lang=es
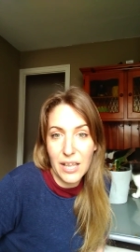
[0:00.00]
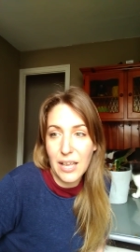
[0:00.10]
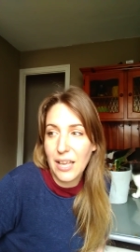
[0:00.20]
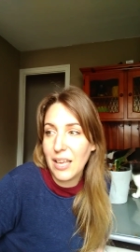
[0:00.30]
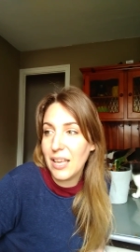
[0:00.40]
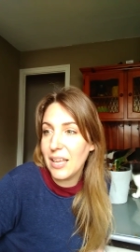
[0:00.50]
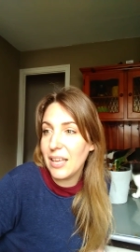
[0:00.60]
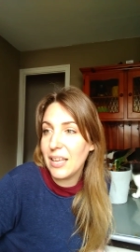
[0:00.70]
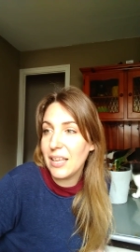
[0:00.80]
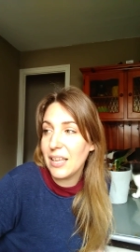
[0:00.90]

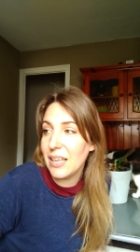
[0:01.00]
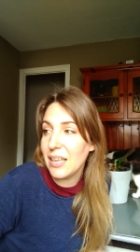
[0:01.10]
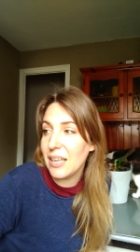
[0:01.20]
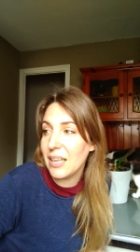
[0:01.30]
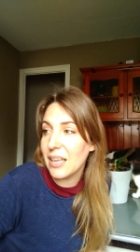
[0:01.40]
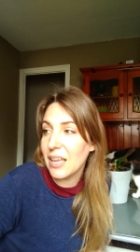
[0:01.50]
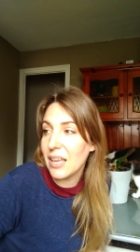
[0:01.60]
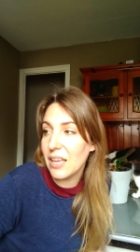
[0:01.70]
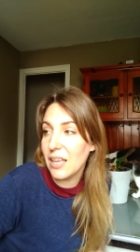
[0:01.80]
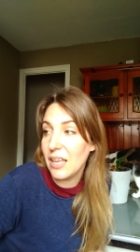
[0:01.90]
Y,
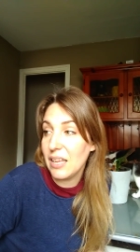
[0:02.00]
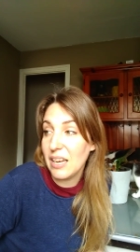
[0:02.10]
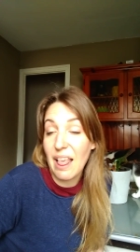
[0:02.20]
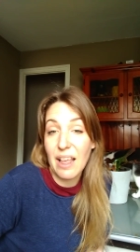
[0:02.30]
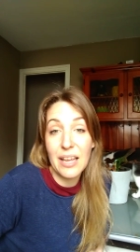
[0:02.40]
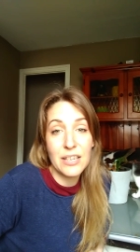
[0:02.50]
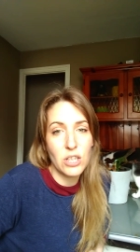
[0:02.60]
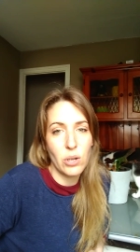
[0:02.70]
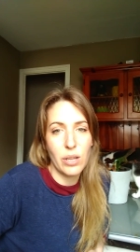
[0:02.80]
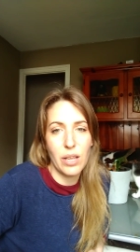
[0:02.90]
y nada,
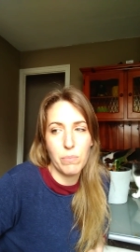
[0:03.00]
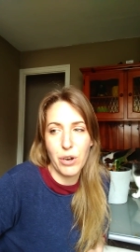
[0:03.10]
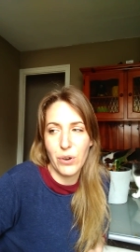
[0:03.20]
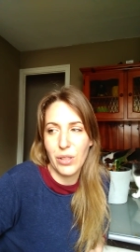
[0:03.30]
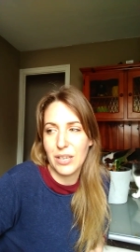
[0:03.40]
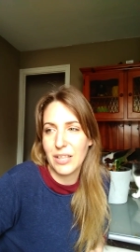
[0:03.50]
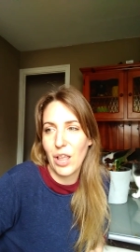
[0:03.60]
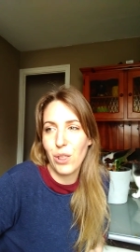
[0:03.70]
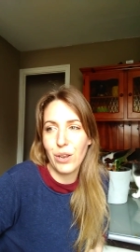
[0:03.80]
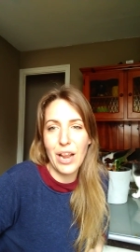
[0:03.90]
eso, y bueno, y de estado de